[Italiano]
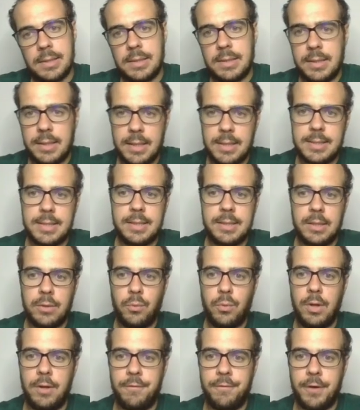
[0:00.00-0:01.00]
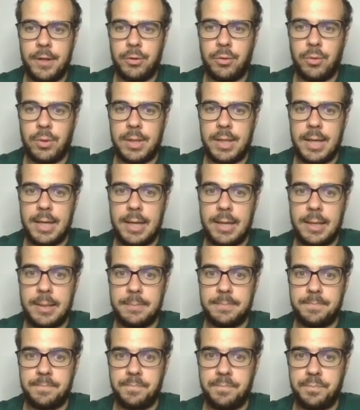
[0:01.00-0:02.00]
Interessante qui il fatto
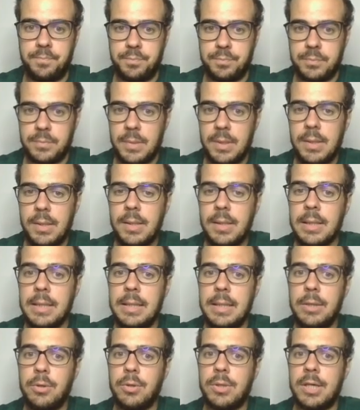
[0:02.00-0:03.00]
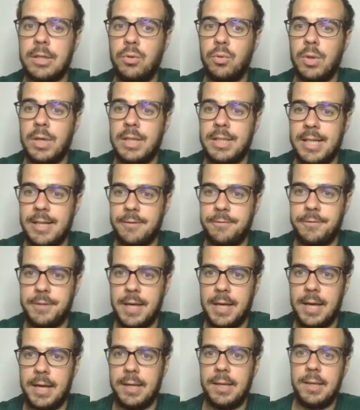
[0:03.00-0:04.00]
che il neo cattura di
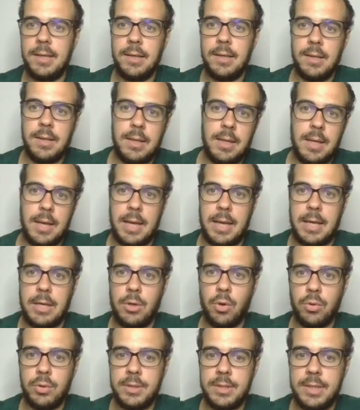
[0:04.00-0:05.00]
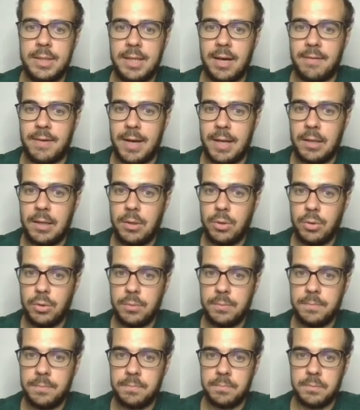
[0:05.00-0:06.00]
Alfiere e non di cavallo.